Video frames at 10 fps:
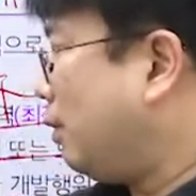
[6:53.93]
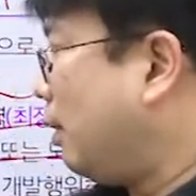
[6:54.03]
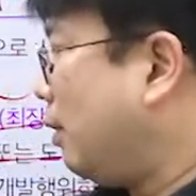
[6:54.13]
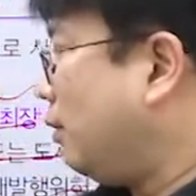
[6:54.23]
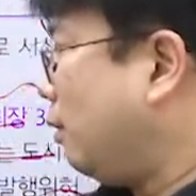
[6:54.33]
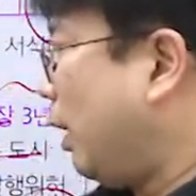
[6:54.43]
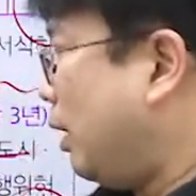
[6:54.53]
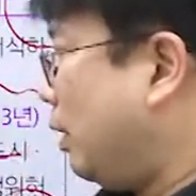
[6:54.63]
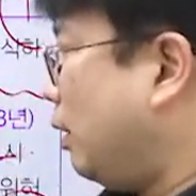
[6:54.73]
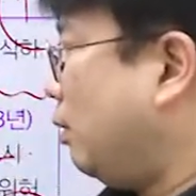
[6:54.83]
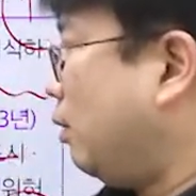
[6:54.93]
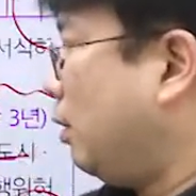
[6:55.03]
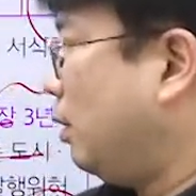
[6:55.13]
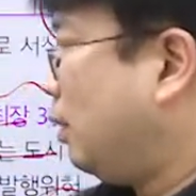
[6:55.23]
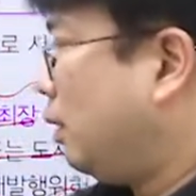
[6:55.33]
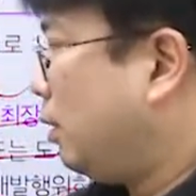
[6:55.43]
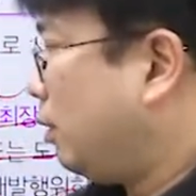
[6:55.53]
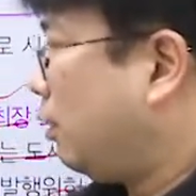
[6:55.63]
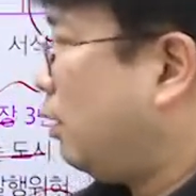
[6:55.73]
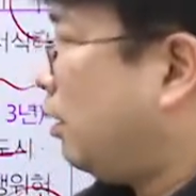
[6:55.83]
제한 지역이 아니라는 거예요
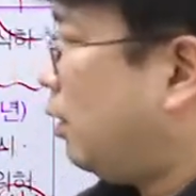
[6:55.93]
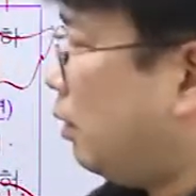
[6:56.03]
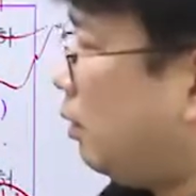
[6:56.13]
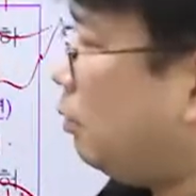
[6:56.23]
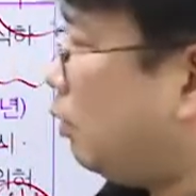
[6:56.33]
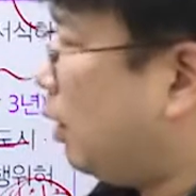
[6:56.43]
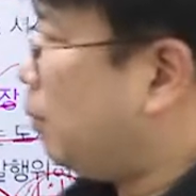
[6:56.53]
그래서 그래서 우리가